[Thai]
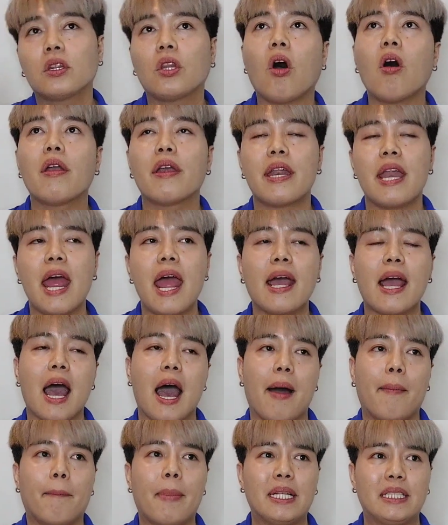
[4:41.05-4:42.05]
ตอนแรก
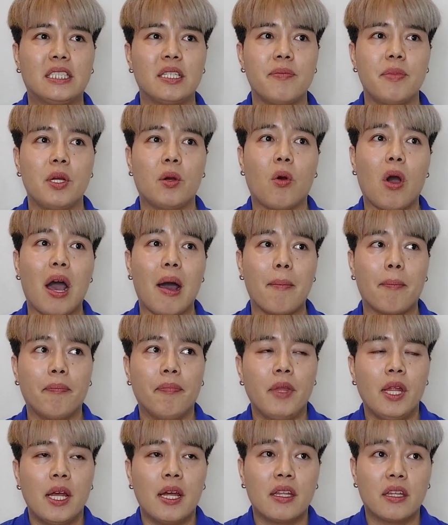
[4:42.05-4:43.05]
อะมันจะมีความ
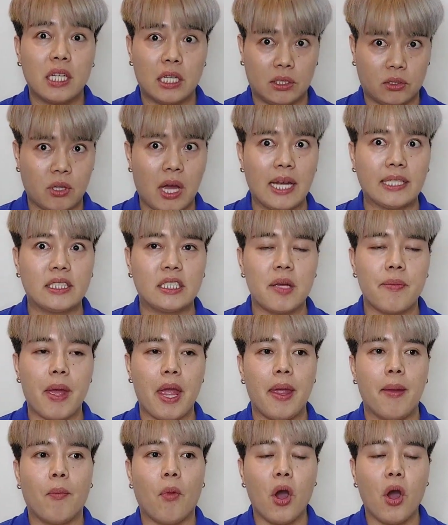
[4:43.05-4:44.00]
ติดตัดใช่ไหม